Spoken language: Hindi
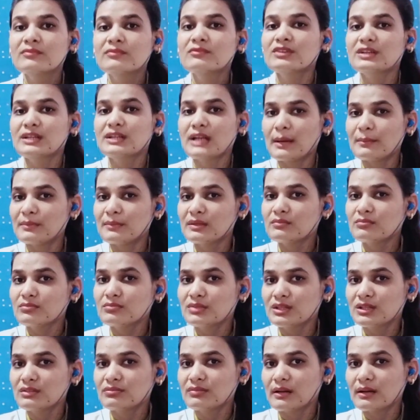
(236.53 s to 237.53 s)
विटामिन बी
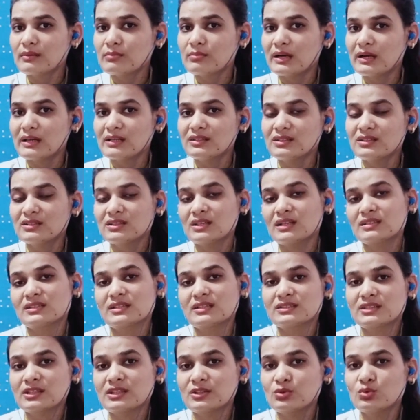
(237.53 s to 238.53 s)
ट्वेल्व वाली चीजें
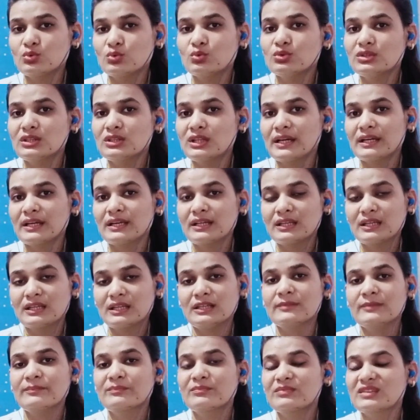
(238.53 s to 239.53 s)
जैसे दूध दही
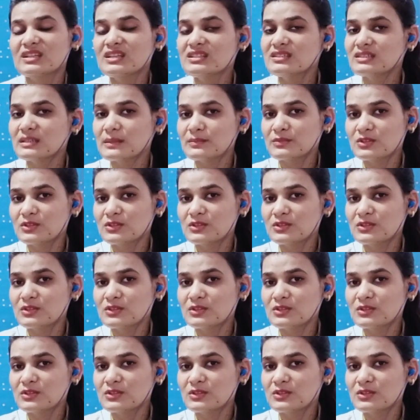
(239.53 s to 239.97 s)
घी इन सब